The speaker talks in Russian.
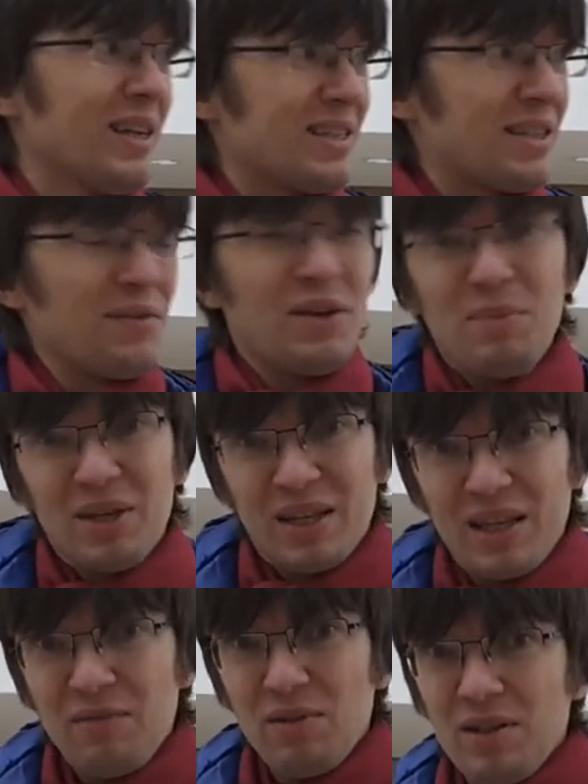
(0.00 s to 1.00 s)

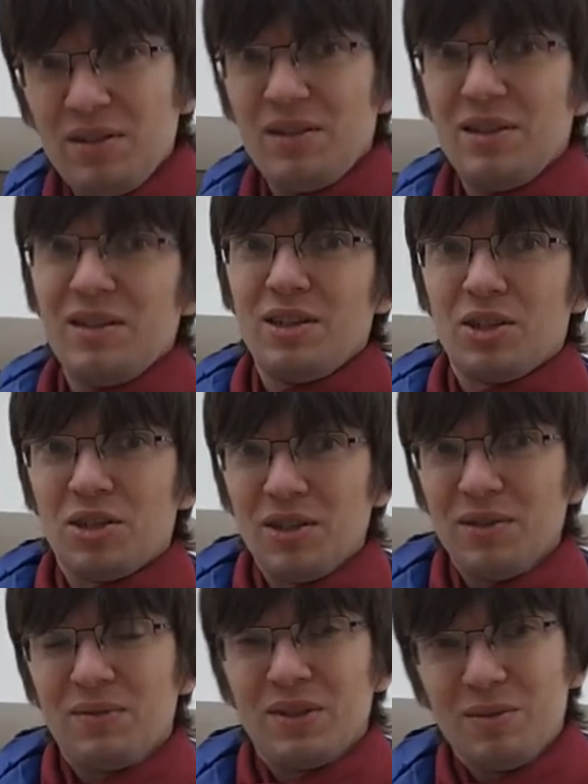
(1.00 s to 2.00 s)
современной версии,
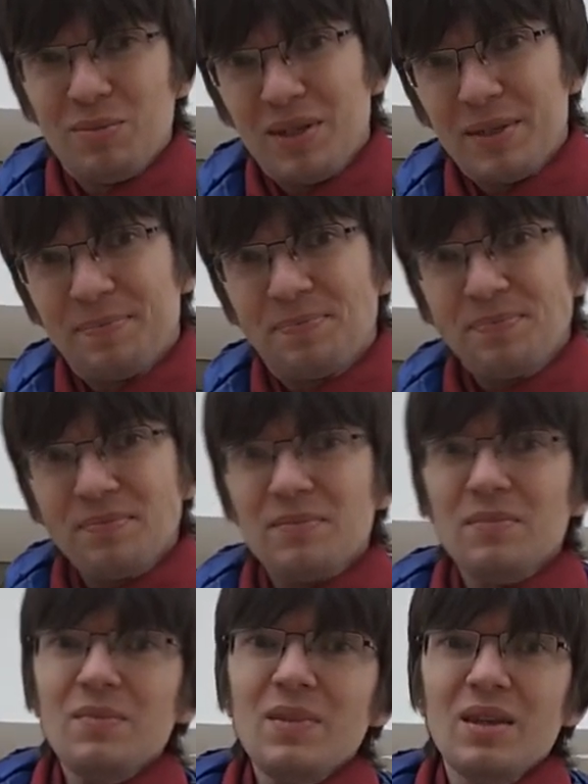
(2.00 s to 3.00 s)
решил, видимо,
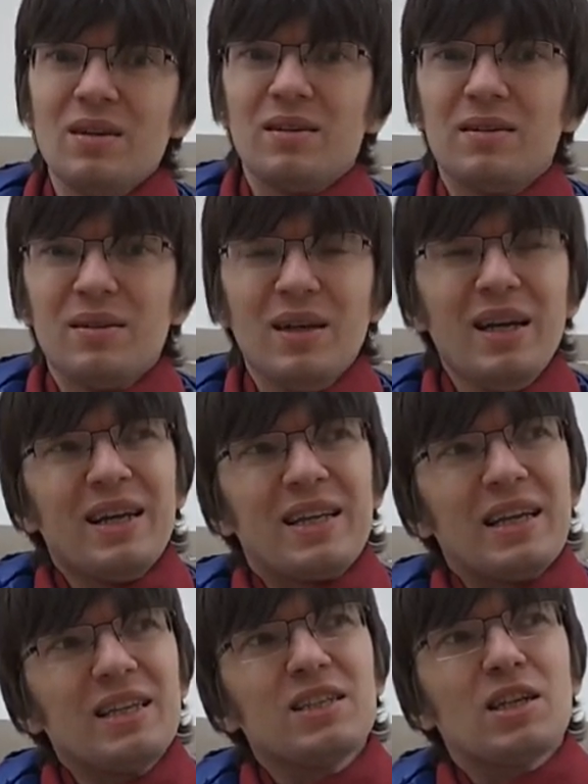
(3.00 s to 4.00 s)
Э,
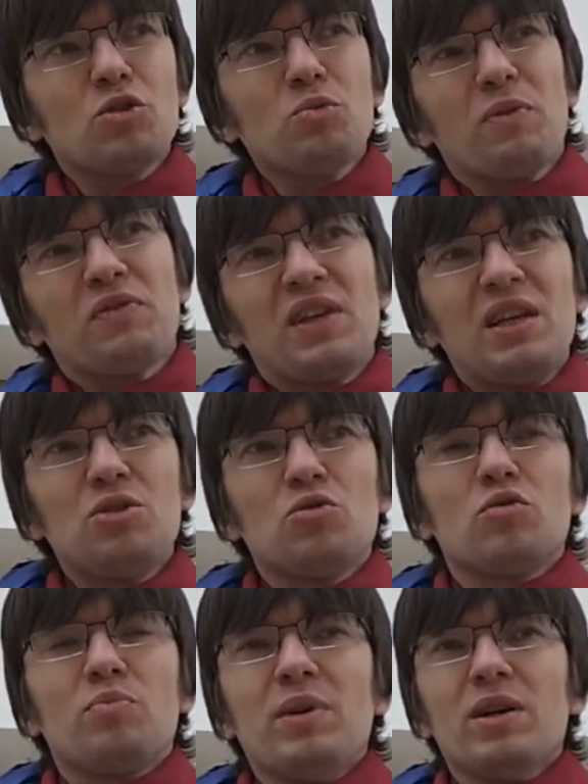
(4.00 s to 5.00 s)
я не скажу повторить
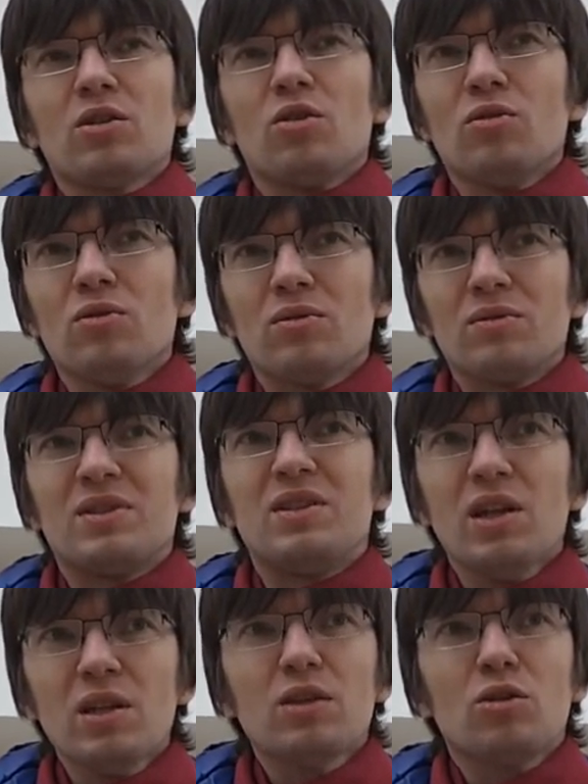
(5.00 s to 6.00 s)
успех, но
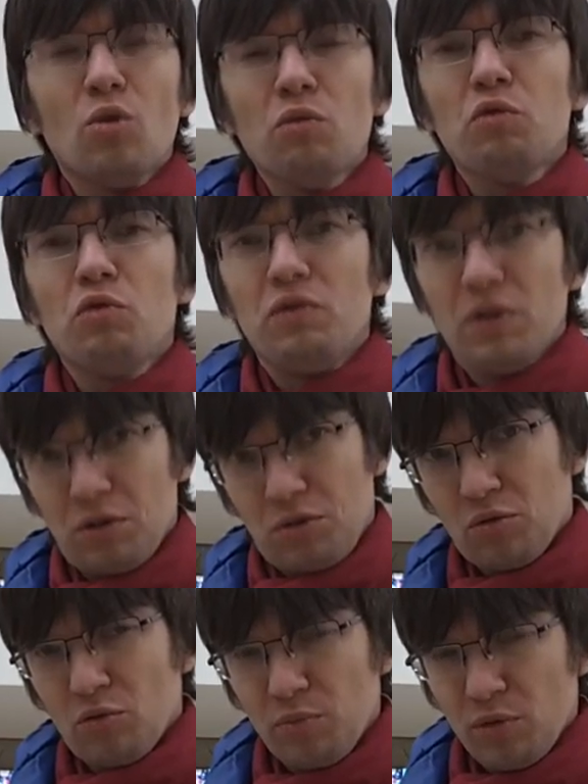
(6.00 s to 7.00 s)
сделать новую
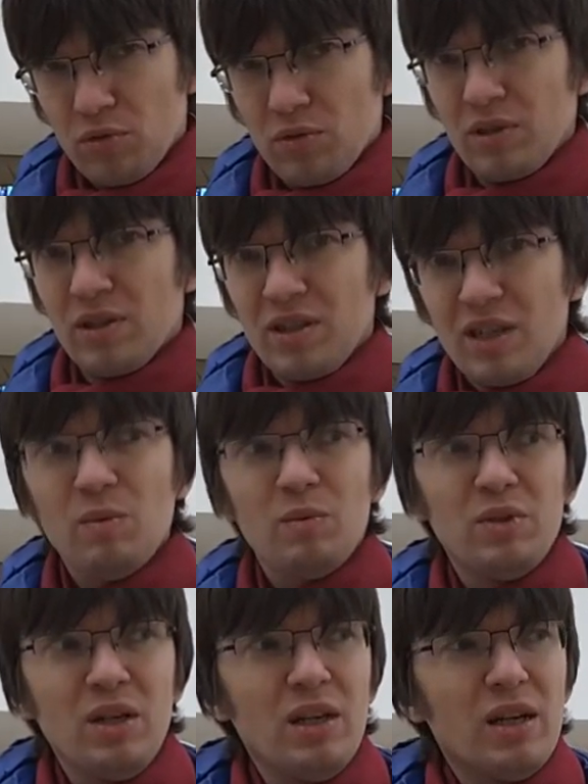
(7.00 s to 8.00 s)
версию просто. И на
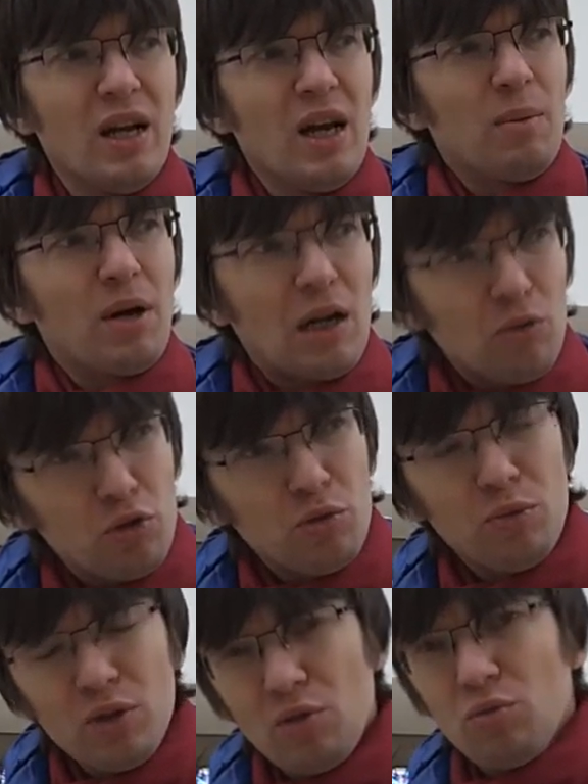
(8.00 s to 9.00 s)
самом деле,
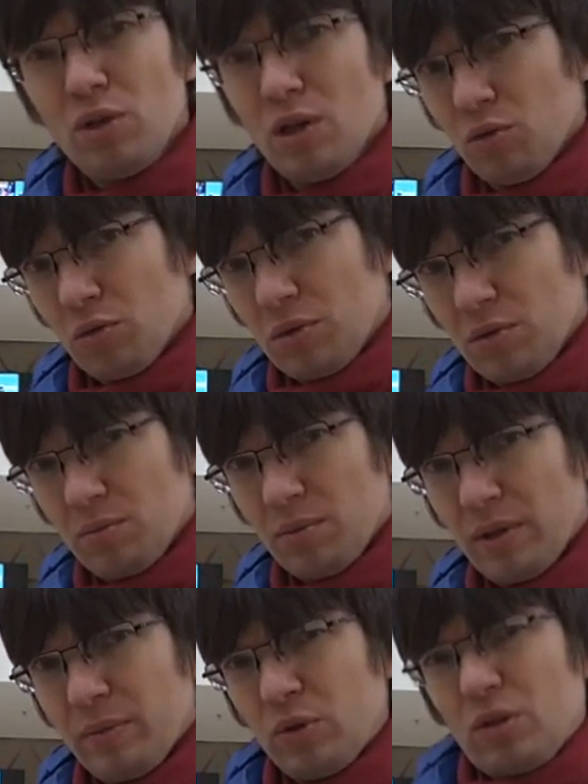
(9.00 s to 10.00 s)
по-хорошему, это удалось.
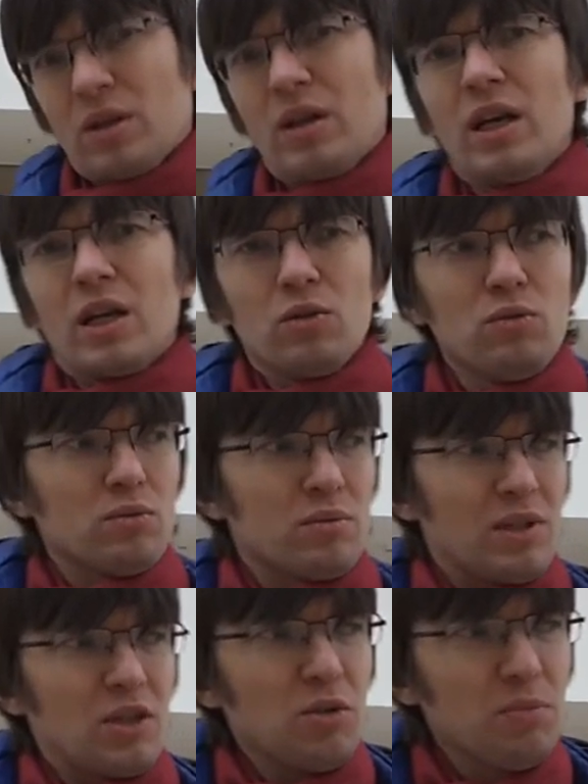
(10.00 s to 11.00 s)
Потому что,
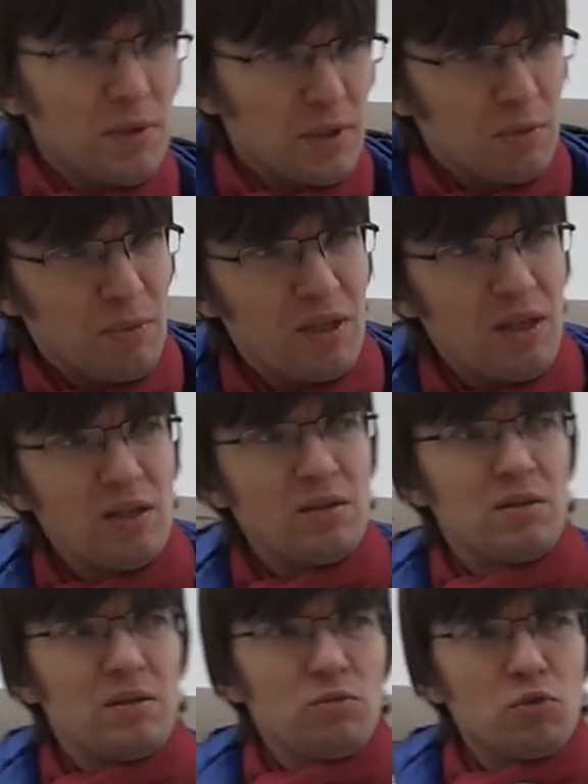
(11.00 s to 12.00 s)
ну, зачем, например, смотреть